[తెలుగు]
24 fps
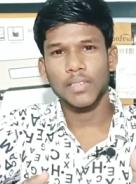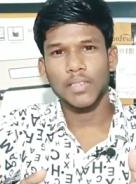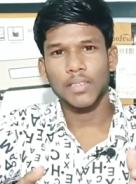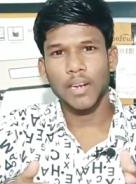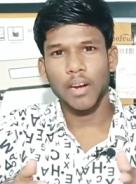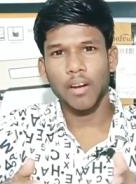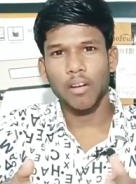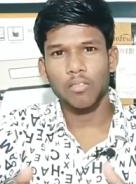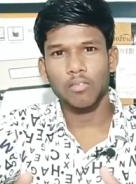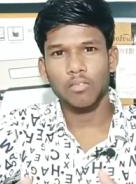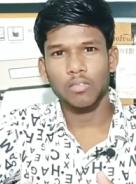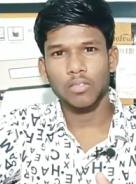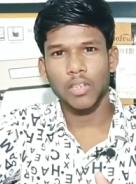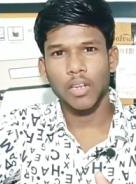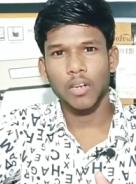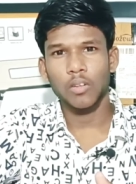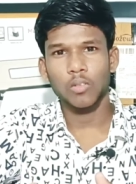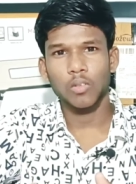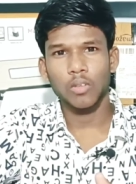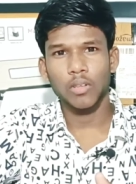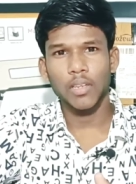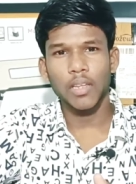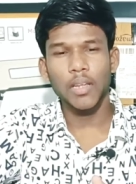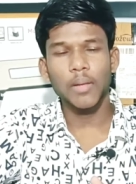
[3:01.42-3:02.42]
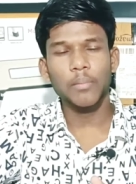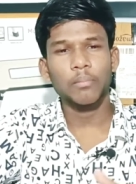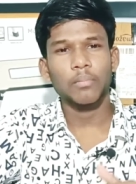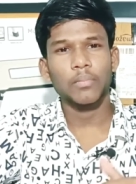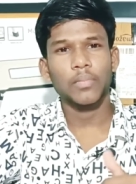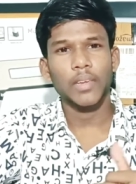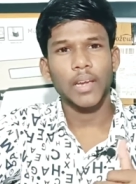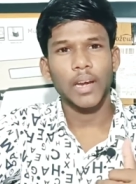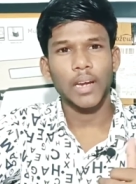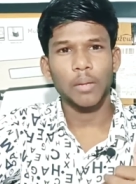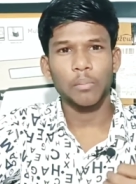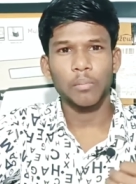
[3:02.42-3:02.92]
మెసేజ్ రావడం జరుగుతుంది
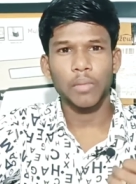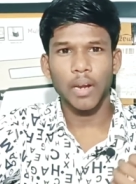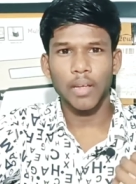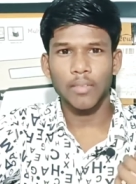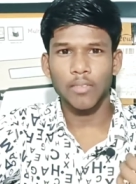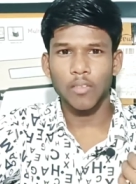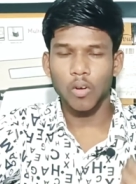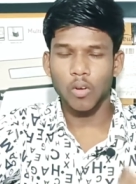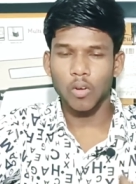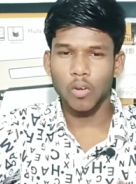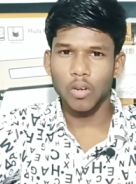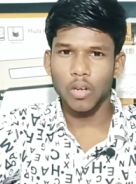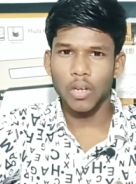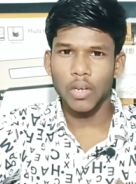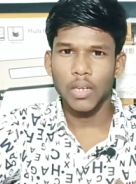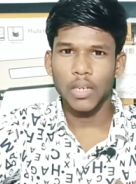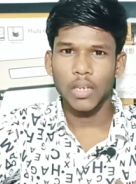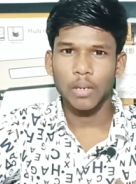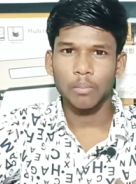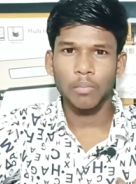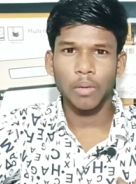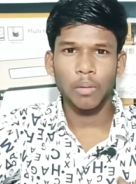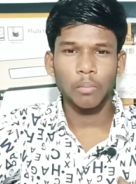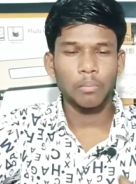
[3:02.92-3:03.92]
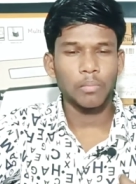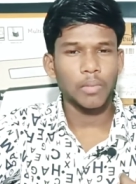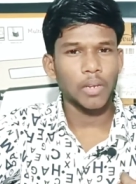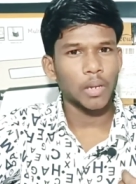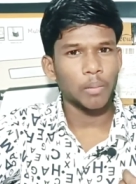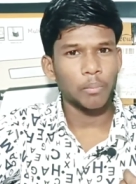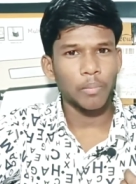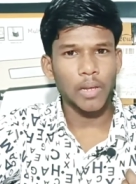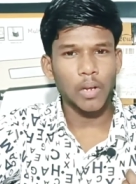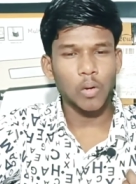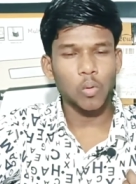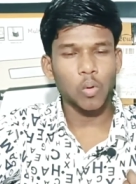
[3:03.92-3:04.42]
అంటే మీరు అందులో మీ
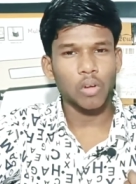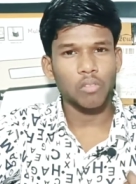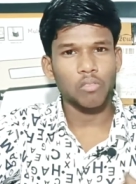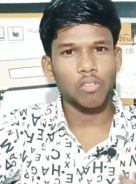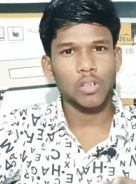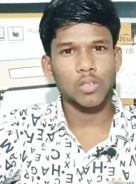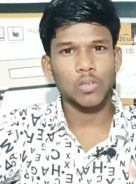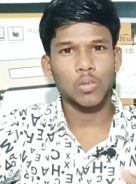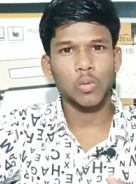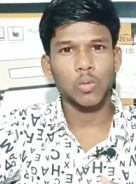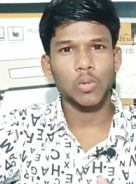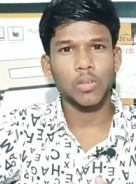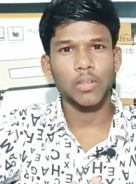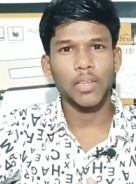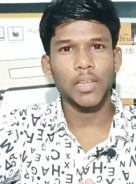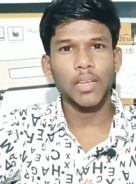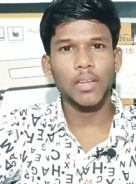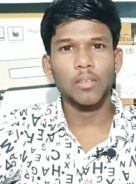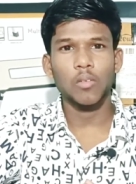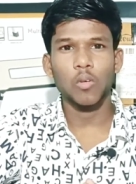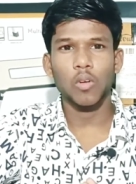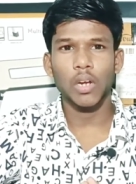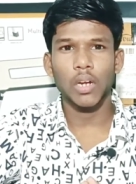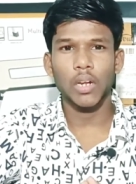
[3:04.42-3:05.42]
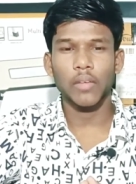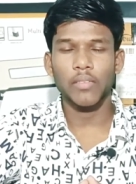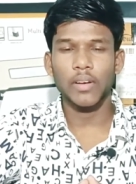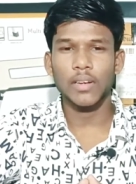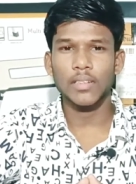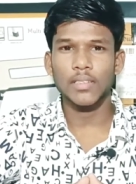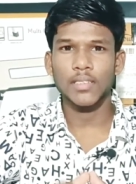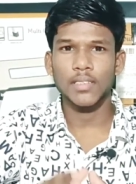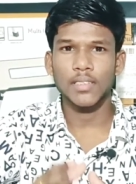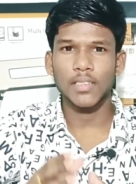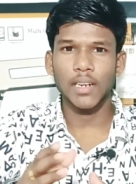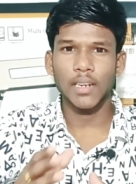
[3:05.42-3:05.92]
ఇమెయిల్ కూడా ఇవ్వాల్సి ఉంటుంది ఓకేనా
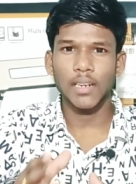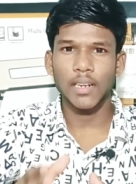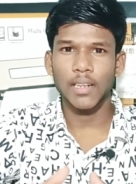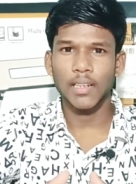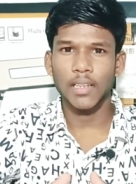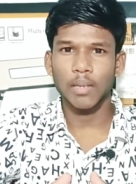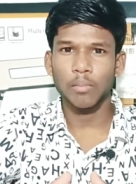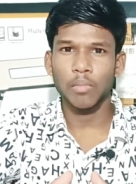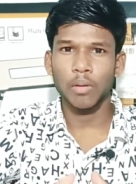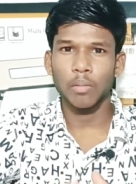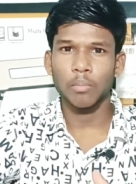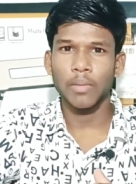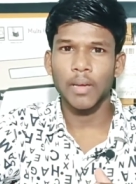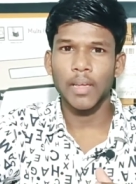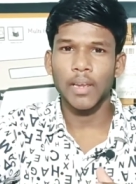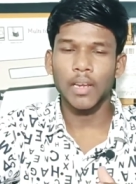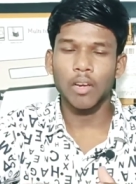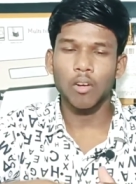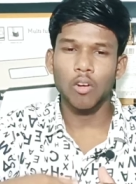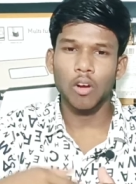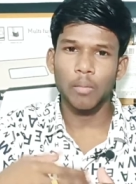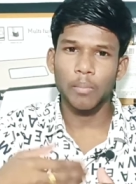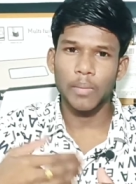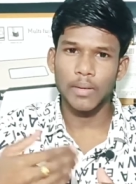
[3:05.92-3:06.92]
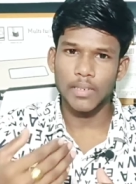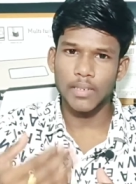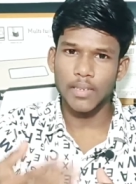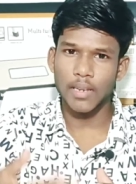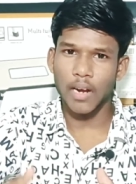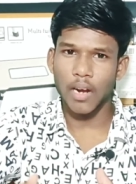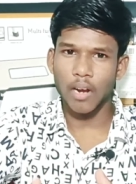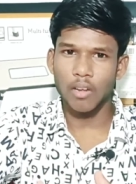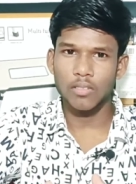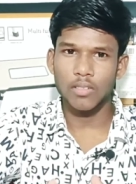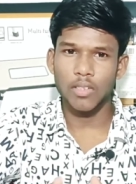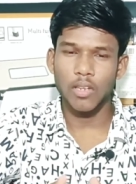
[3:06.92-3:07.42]
ఫ్రెండ్ ఇచ్చినట్లయితే మీ మెయిల్కి ఒక మెసేజ్
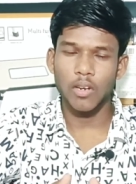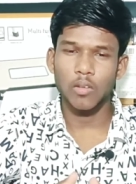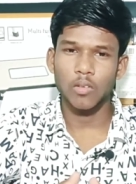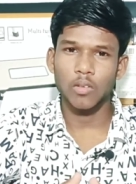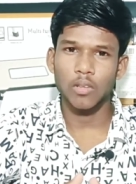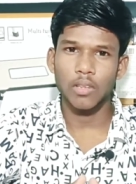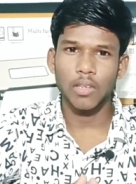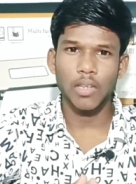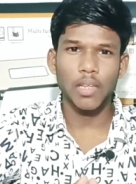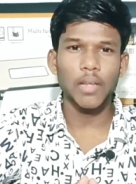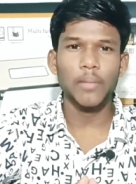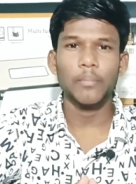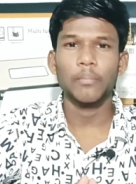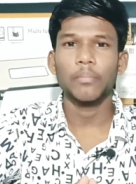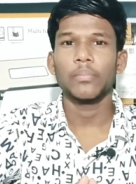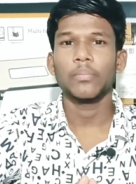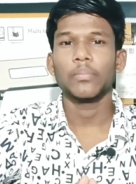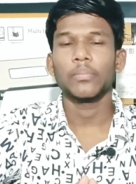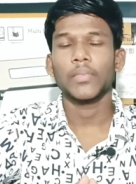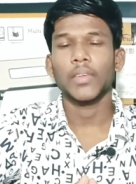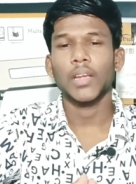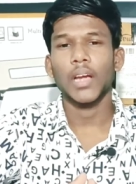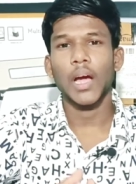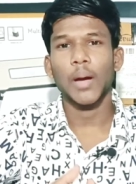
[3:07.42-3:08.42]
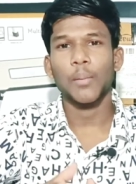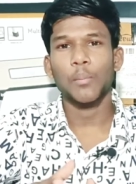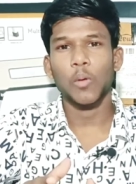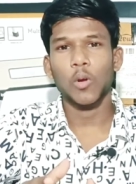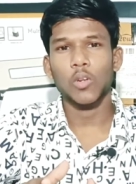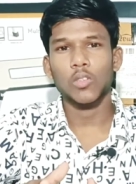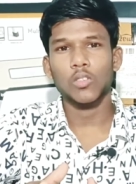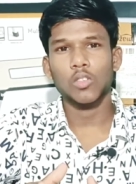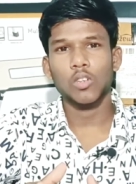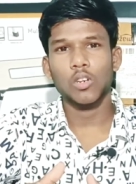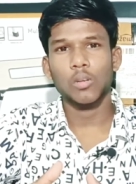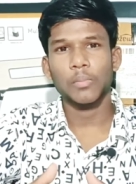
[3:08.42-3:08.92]
రావడం జరుగుతుంది ఆ
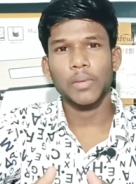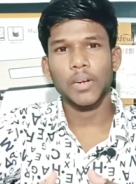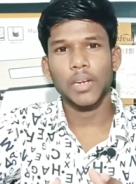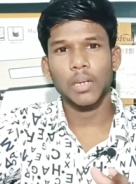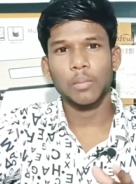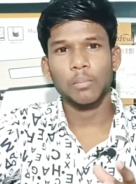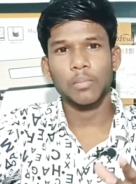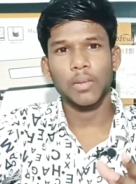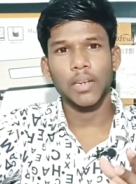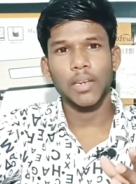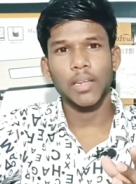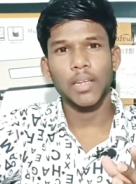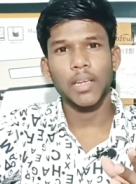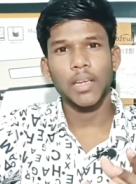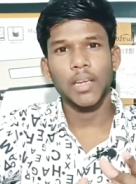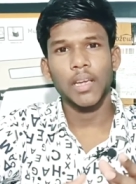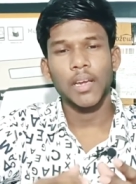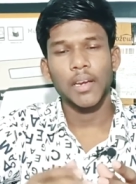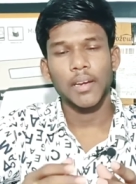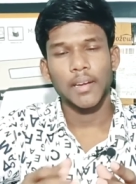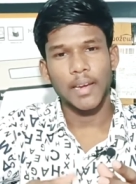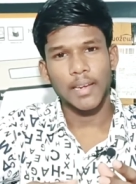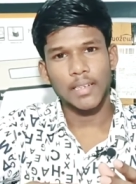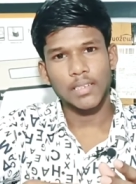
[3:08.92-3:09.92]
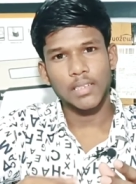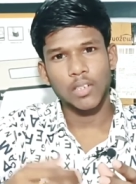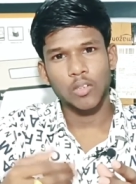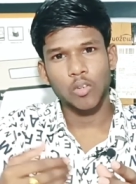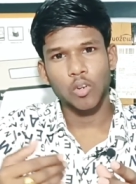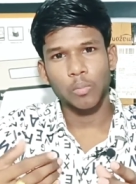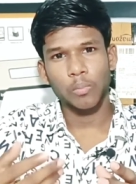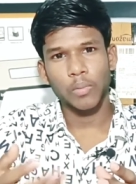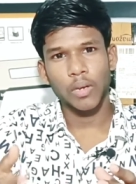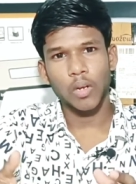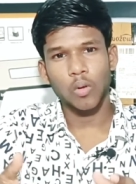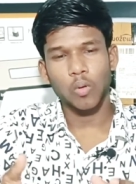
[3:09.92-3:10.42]
ప్రాసెస్లో మనకి మళ్ళీ నెక్స్ట్
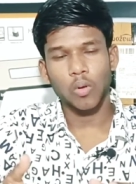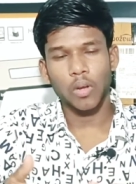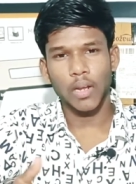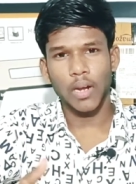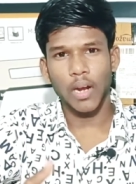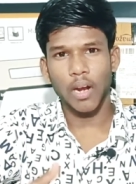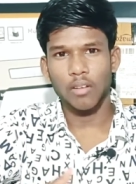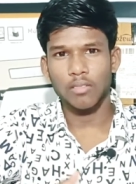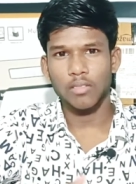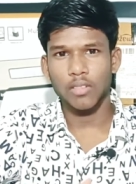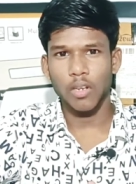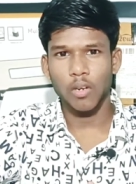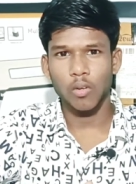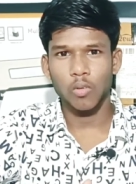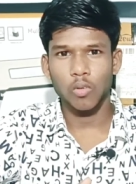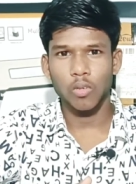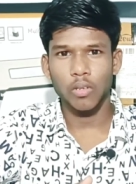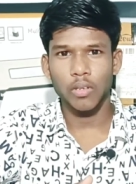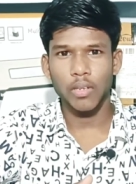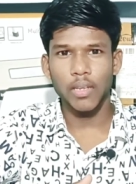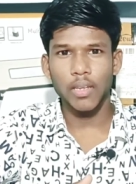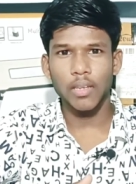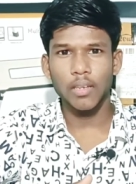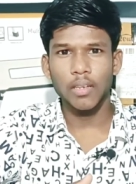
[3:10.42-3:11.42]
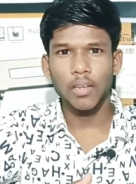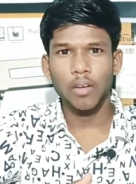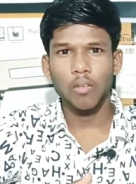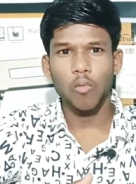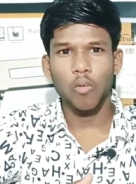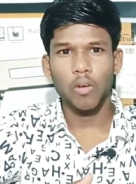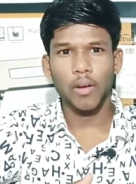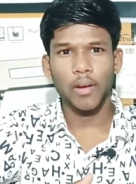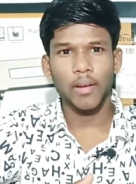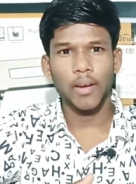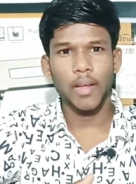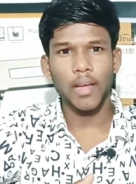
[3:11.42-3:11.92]
ఇంకో మెయిల్ కూడా రావడం జరుగుతుంది
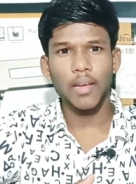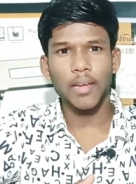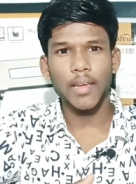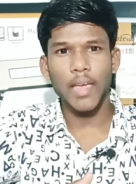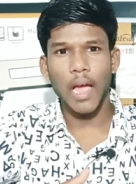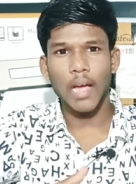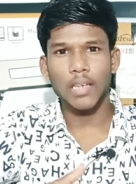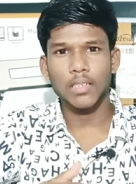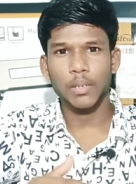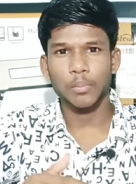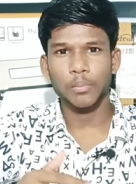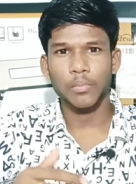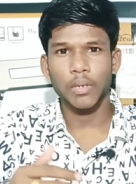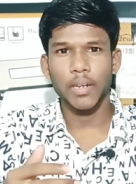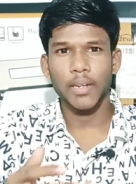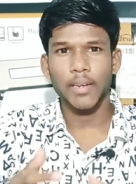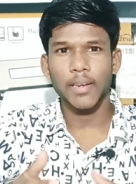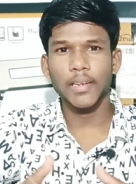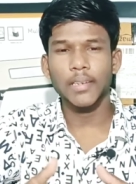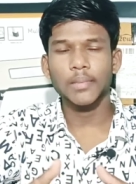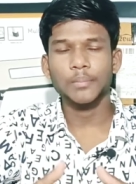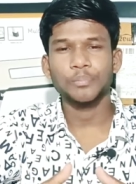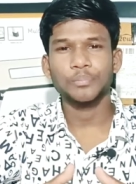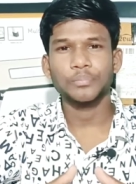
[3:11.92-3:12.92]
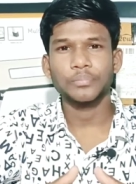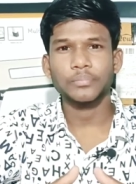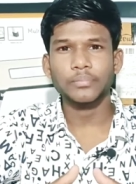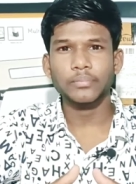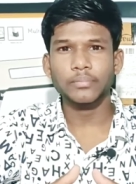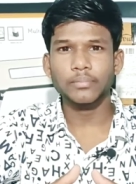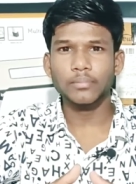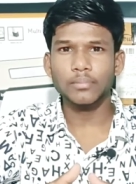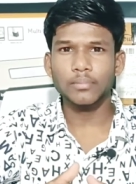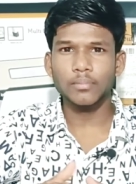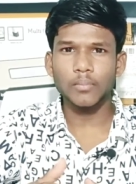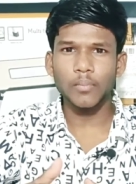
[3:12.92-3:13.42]
ఓకేనా యాక్సెప్టెడ్ అని
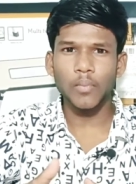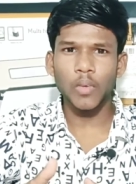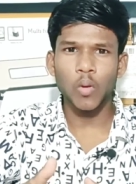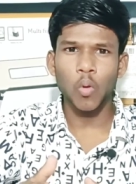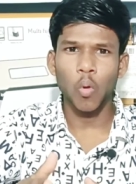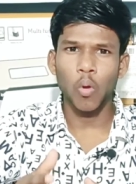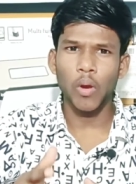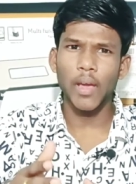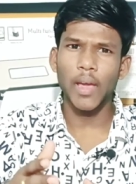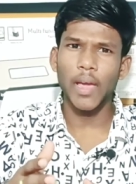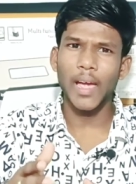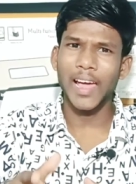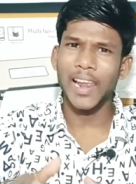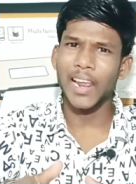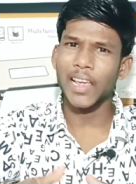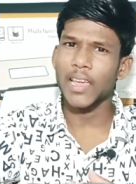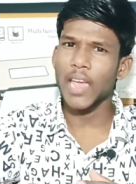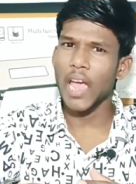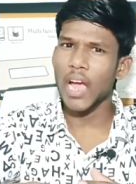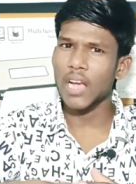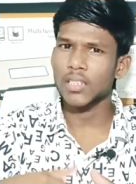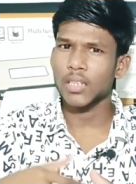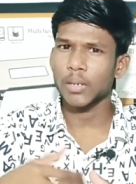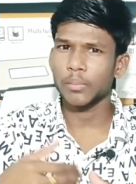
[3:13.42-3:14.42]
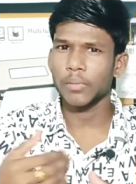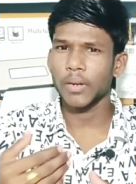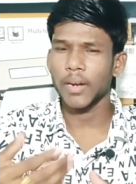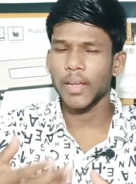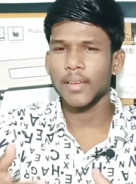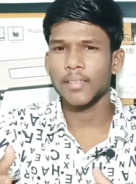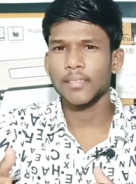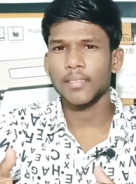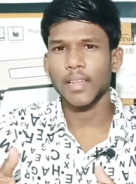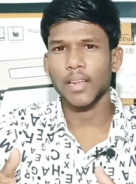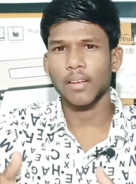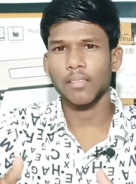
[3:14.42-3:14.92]
ఓకే అలా యాక్సెప్టెడ్
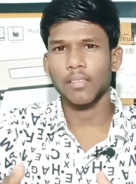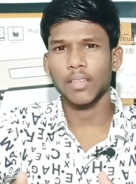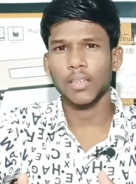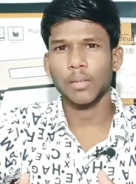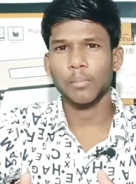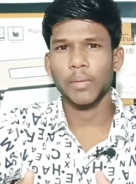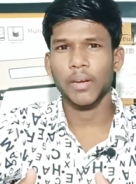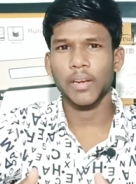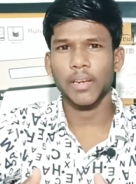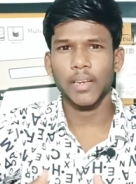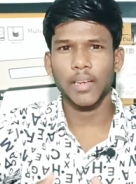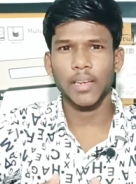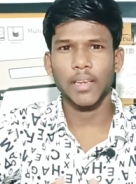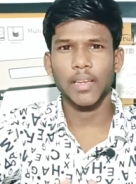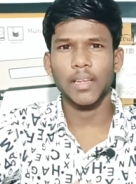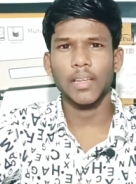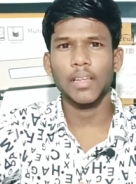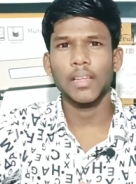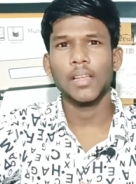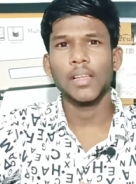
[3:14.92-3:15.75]
అయిన తర్వాత మనకి